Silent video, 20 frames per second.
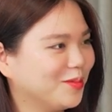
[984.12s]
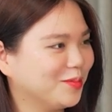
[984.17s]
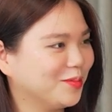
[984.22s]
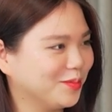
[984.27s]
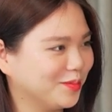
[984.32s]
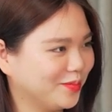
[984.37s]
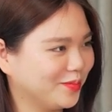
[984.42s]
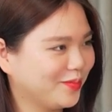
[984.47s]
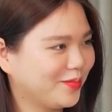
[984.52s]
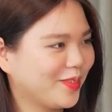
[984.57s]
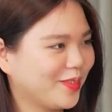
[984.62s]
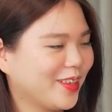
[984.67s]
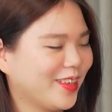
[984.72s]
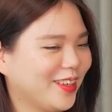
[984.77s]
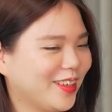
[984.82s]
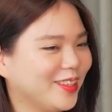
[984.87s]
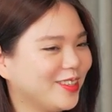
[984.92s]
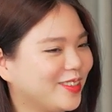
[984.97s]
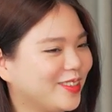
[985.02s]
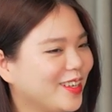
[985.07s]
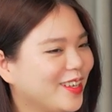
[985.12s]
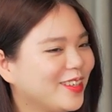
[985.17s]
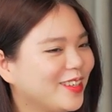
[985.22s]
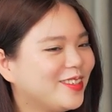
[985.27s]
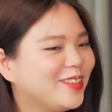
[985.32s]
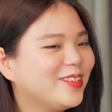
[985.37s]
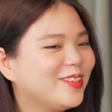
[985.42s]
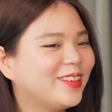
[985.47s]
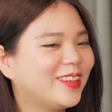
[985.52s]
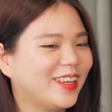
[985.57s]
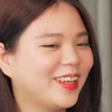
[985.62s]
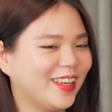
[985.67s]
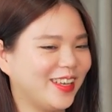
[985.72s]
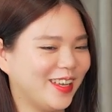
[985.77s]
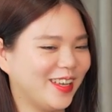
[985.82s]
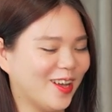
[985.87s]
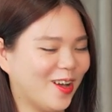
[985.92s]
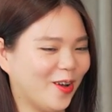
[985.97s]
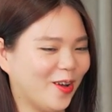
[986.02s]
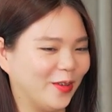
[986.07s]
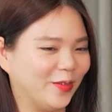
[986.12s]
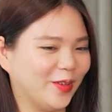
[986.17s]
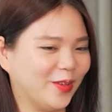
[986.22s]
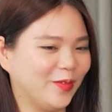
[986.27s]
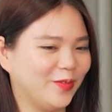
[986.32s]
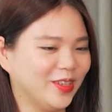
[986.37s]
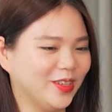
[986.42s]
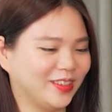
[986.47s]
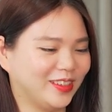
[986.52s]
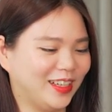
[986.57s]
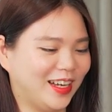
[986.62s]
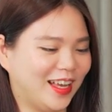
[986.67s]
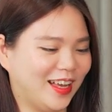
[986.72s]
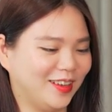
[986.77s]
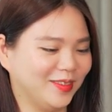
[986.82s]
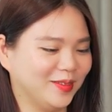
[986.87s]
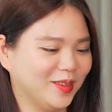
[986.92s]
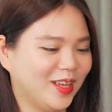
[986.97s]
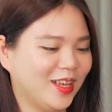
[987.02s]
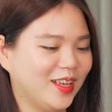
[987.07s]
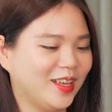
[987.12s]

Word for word: ừ. trước khi hỏi về việc là